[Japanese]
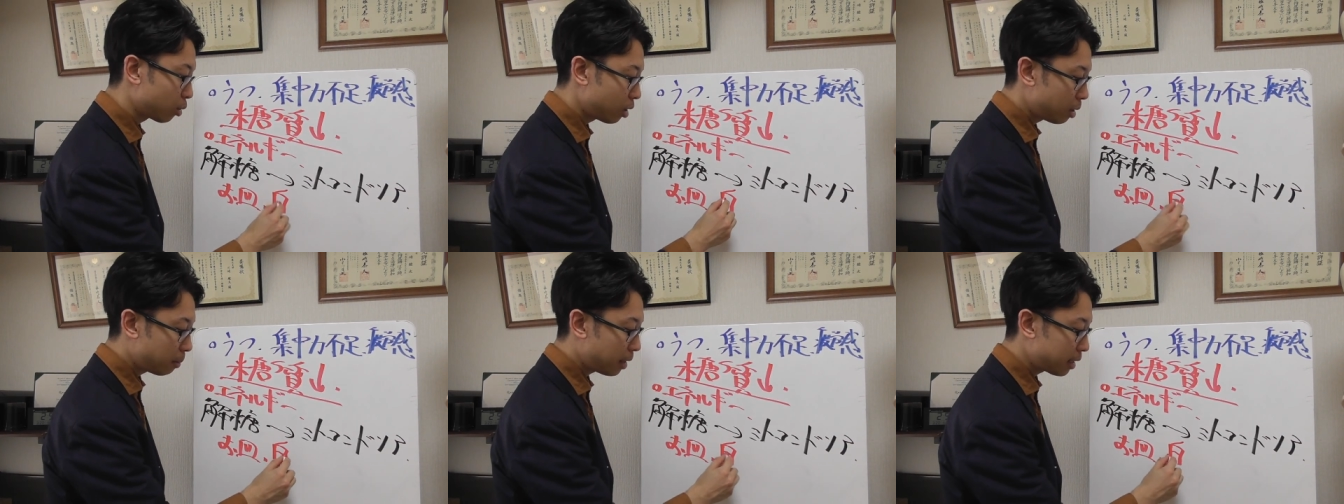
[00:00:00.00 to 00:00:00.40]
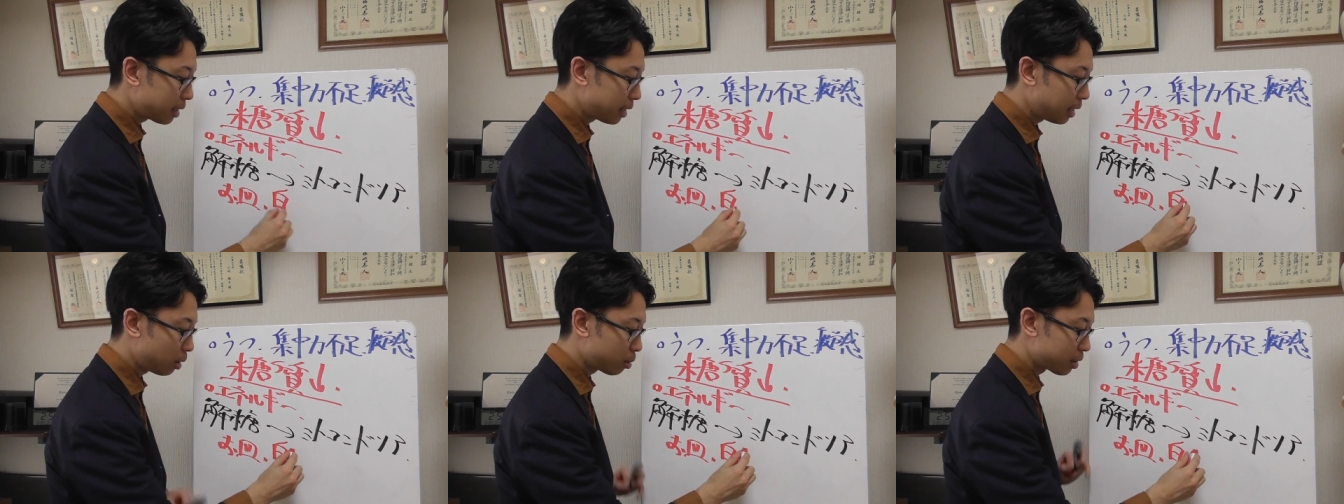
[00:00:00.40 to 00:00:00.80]
例えば
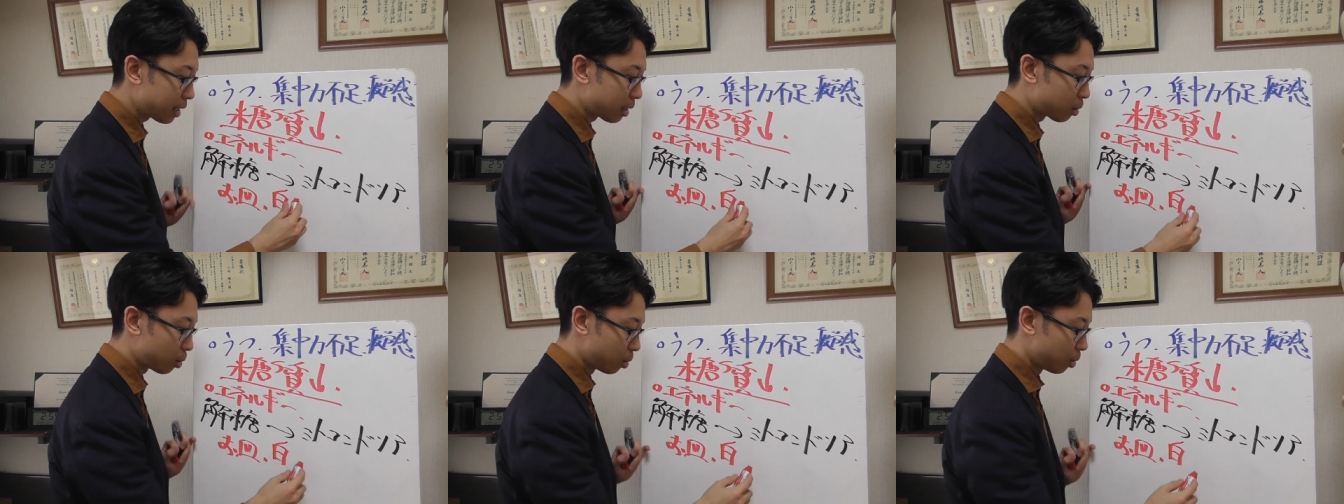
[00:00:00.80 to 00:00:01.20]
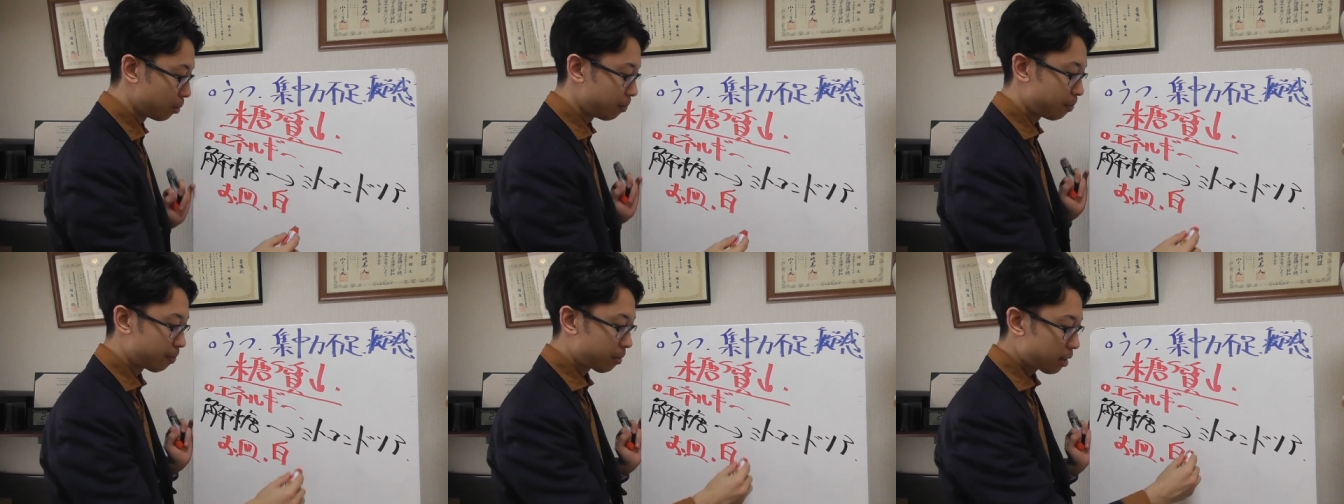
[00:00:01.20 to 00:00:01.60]
白砂糖、
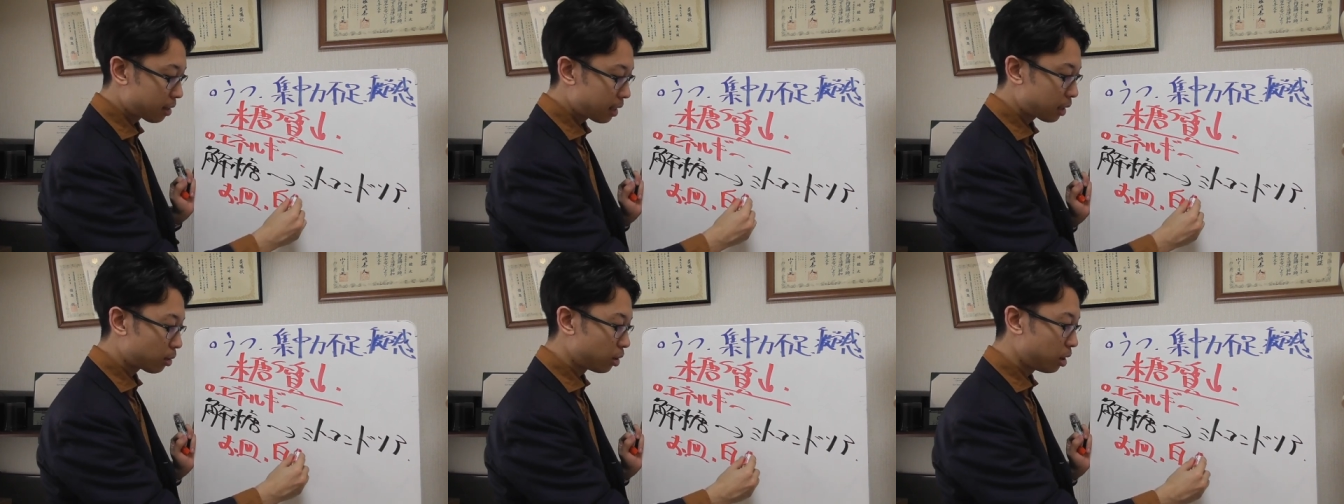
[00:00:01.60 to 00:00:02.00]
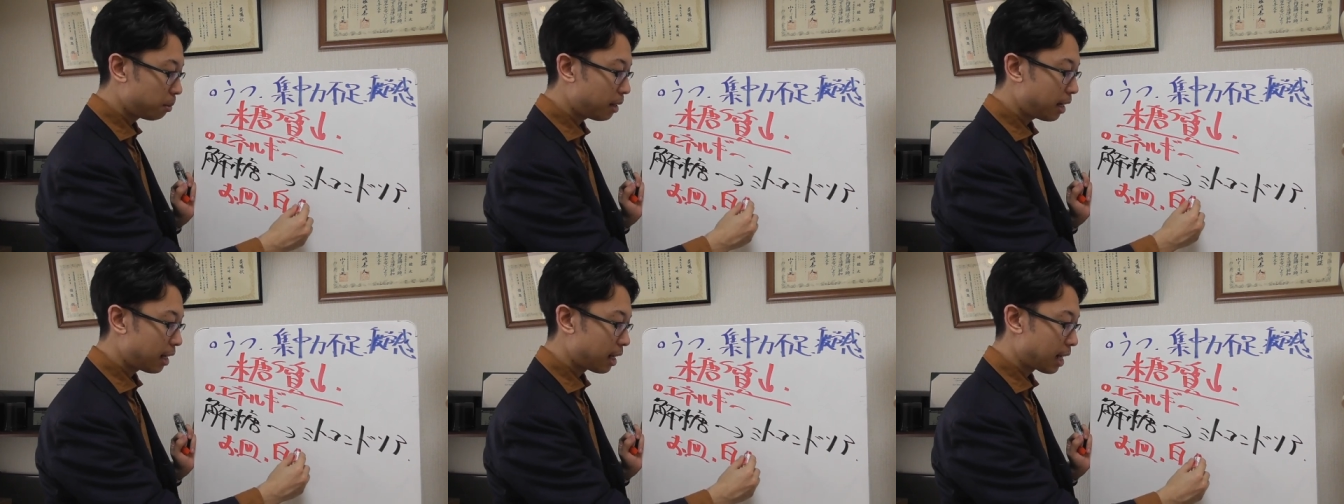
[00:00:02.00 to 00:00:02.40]
例え
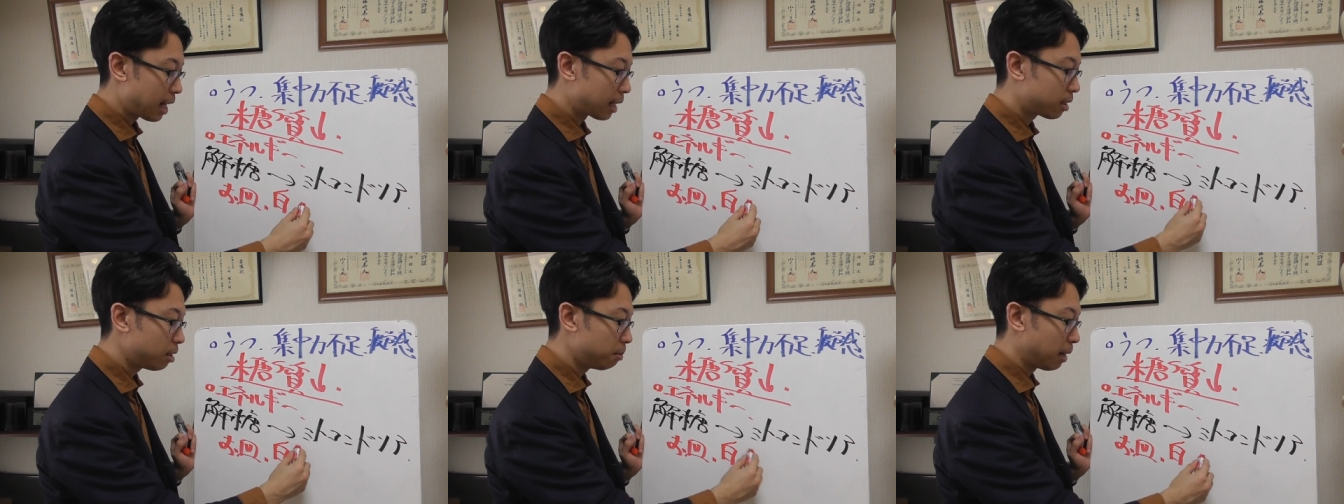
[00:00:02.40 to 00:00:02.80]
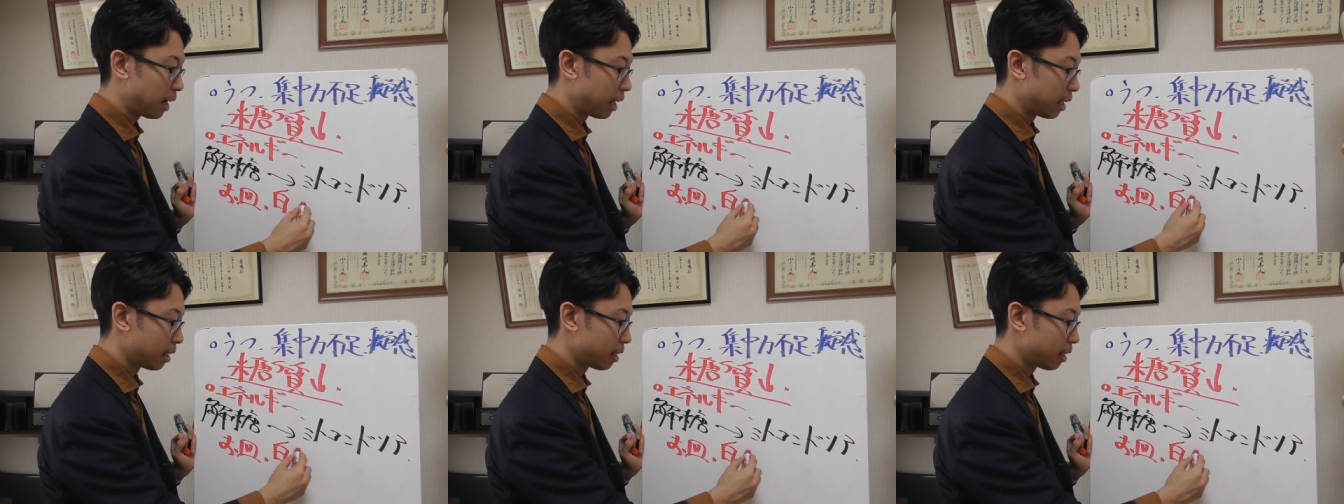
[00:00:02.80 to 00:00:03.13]
ば白米、